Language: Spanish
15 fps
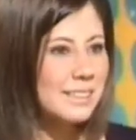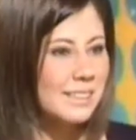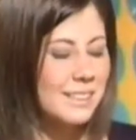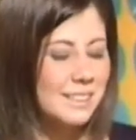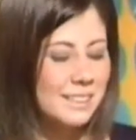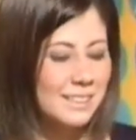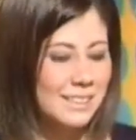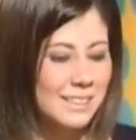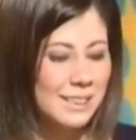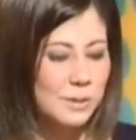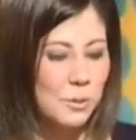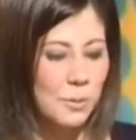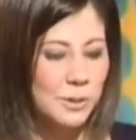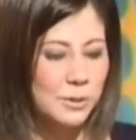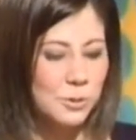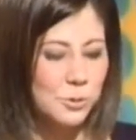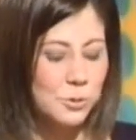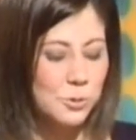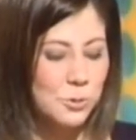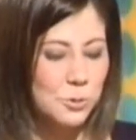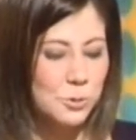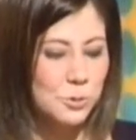eh, eh, en este momento
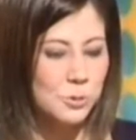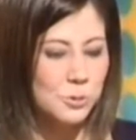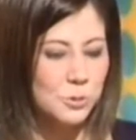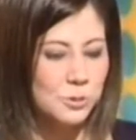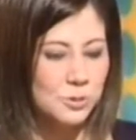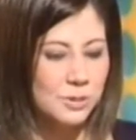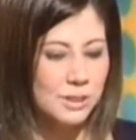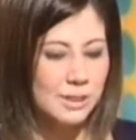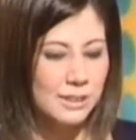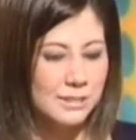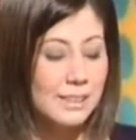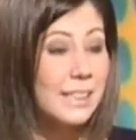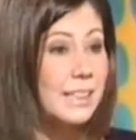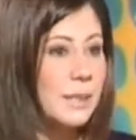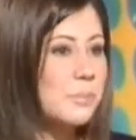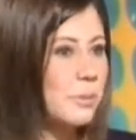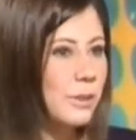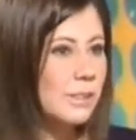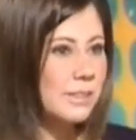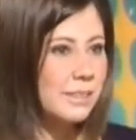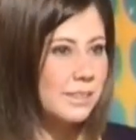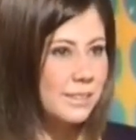tú eh, tienes
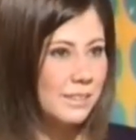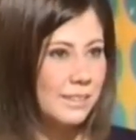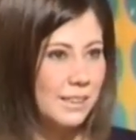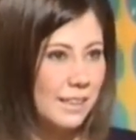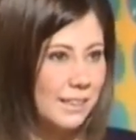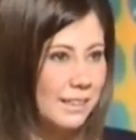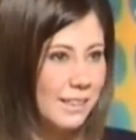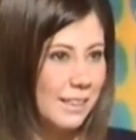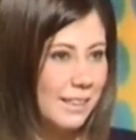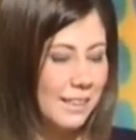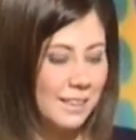pues a,